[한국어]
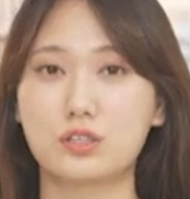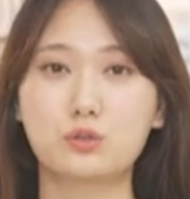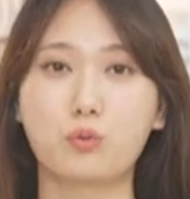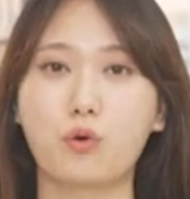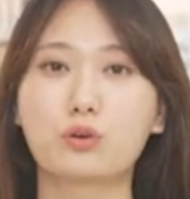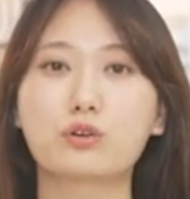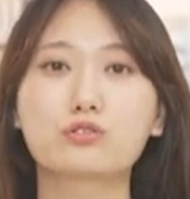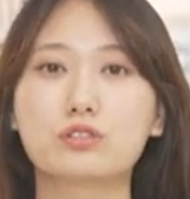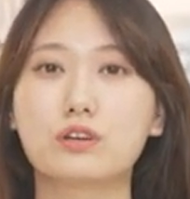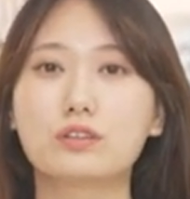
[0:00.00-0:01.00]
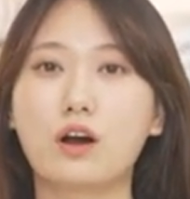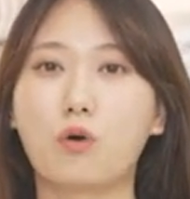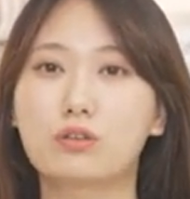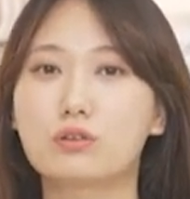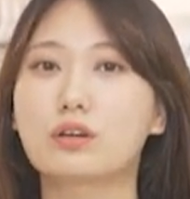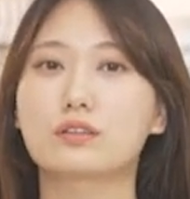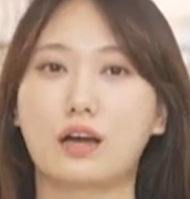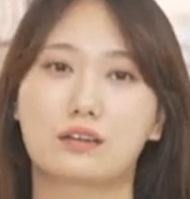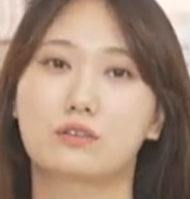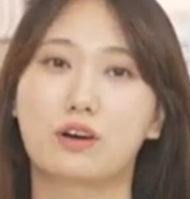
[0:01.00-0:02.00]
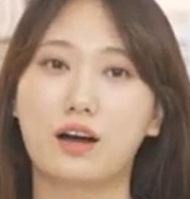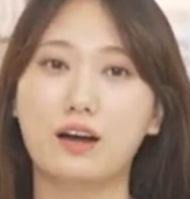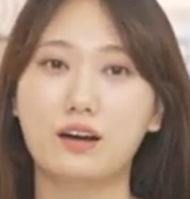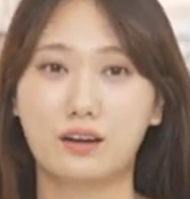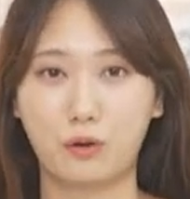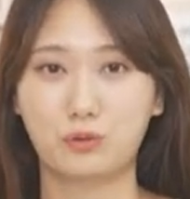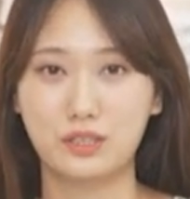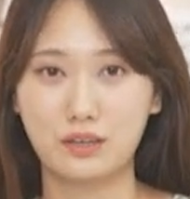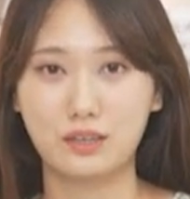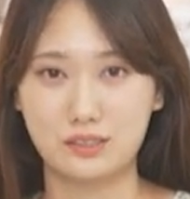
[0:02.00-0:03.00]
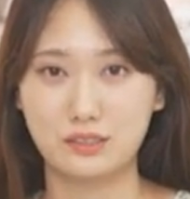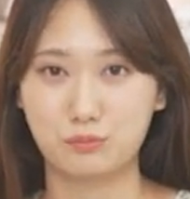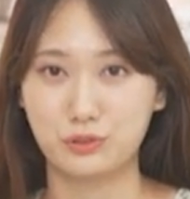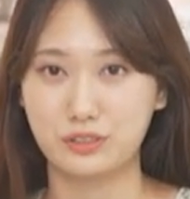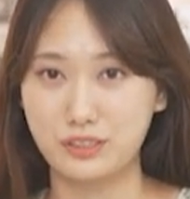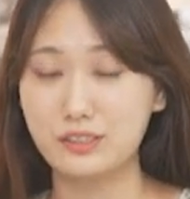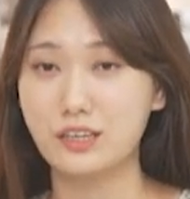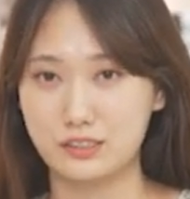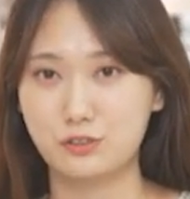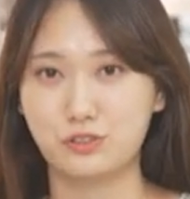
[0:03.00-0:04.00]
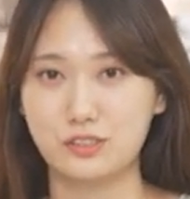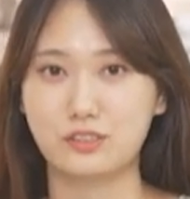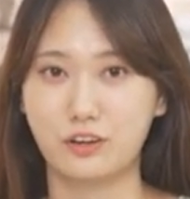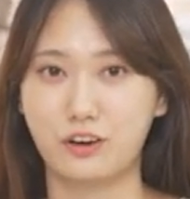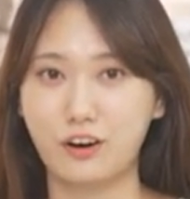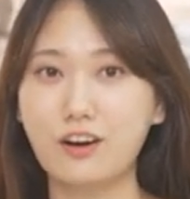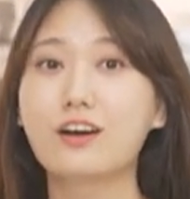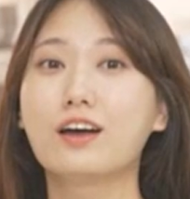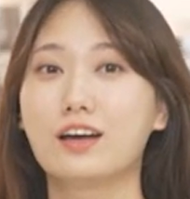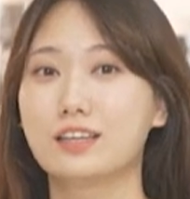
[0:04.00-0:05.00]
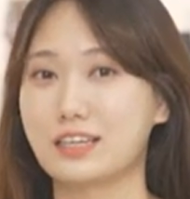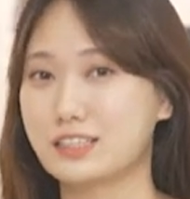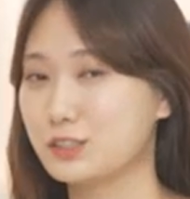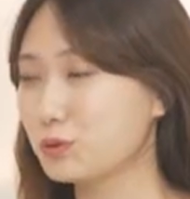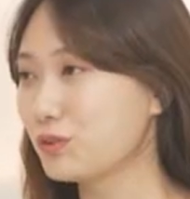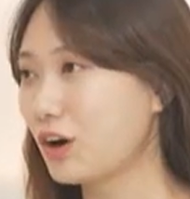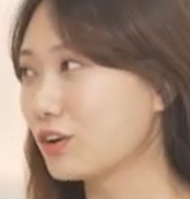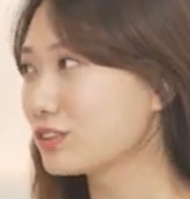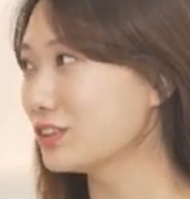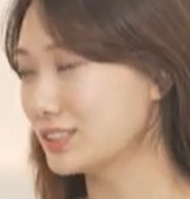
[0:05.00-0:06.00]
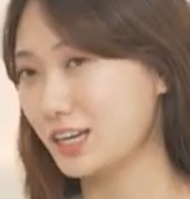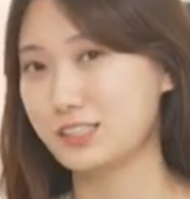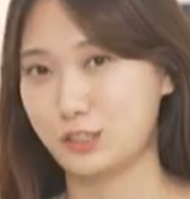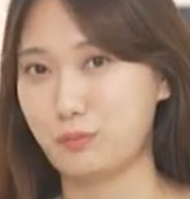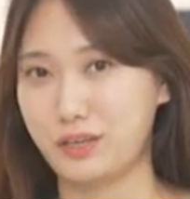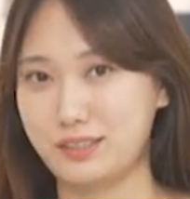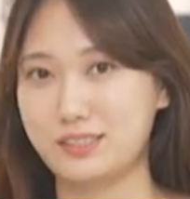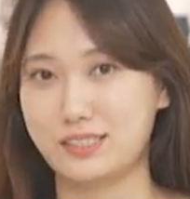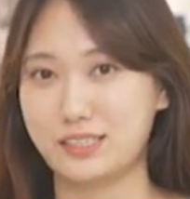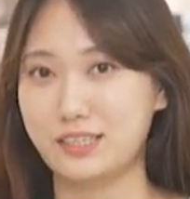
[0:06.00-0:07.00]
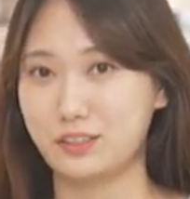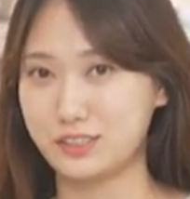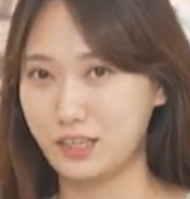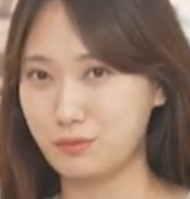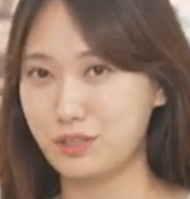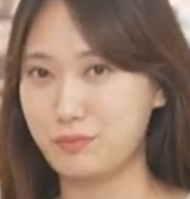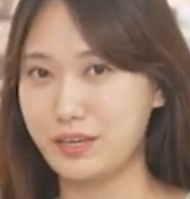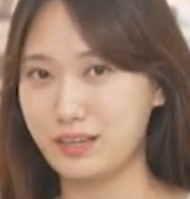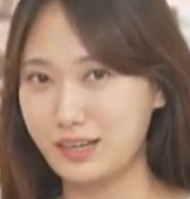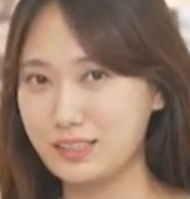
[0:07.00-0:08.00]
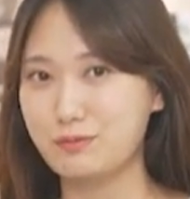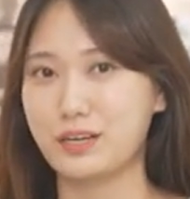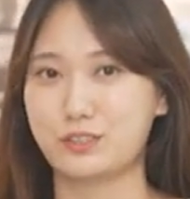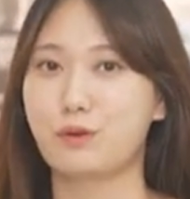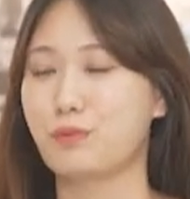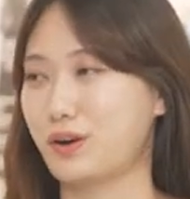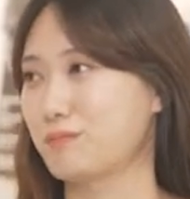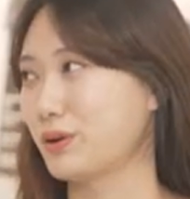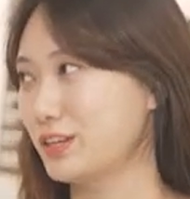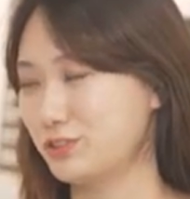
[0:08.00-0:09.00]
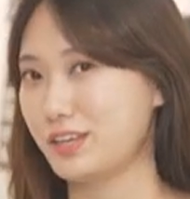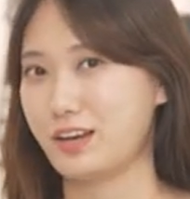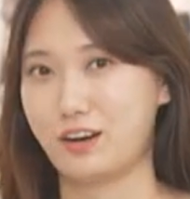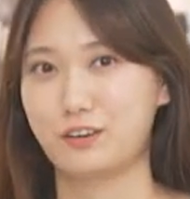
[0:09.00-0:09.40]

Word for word: 기존 원격 훈련이랑 어떻게 다른 거야? 라고 생각하시는 분들 계실 수 있어요. 자, 기존과 어떤 차이점이 있는지 책임님이 깔끔하게 설명 한번 해주세요.